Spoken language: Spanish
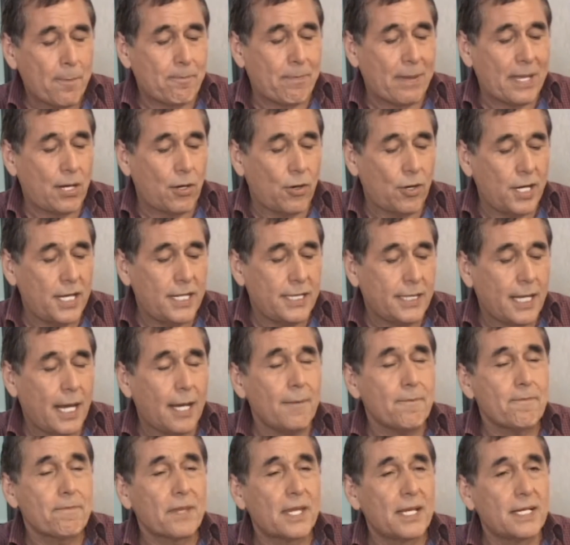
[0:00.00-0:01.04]
pero
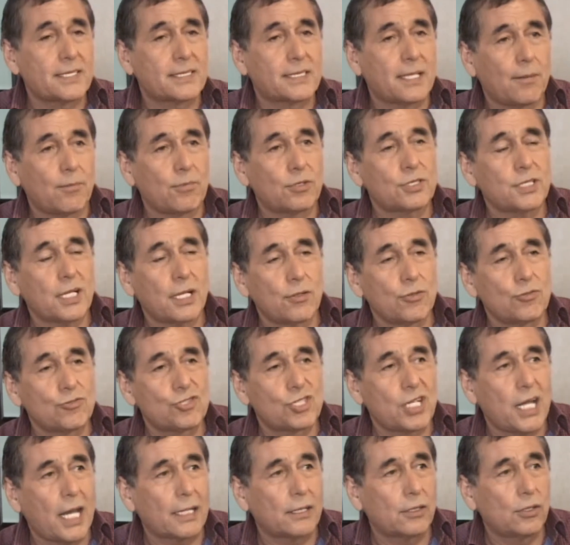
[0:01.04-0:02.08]
ahorita estamos
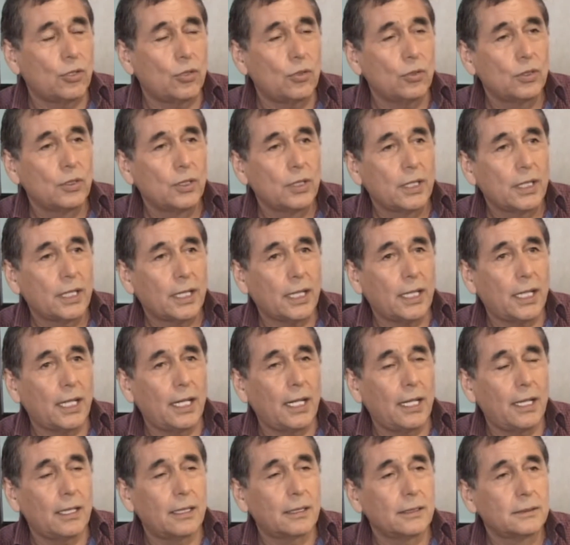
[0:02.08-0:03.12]
anunciando
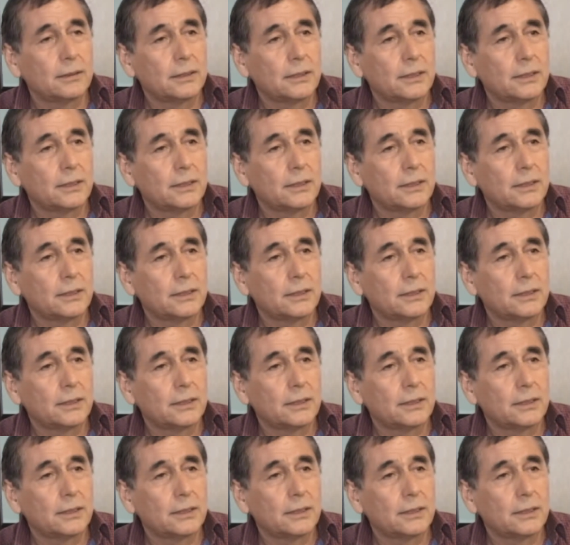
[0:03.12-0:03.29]
el